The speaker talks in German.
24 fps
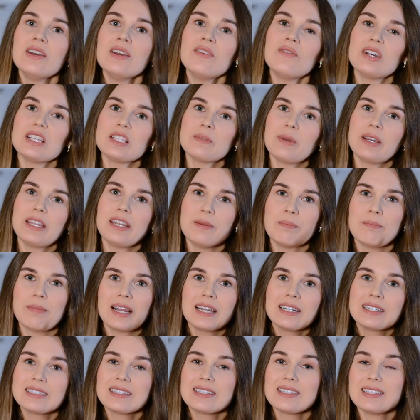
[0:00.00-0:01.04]
was bei den
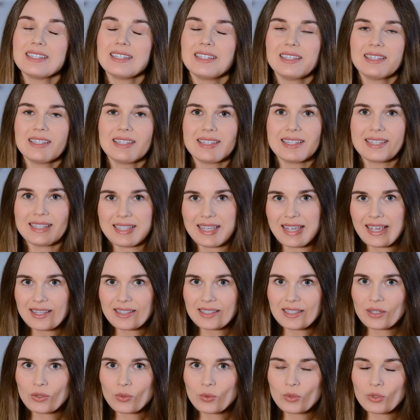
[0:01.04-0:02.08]
Backenzähnen sehr,
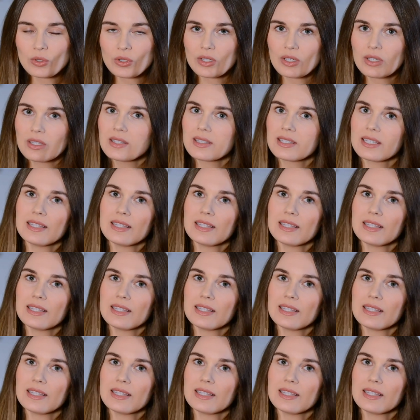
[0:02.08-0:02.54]
sehr gut ist,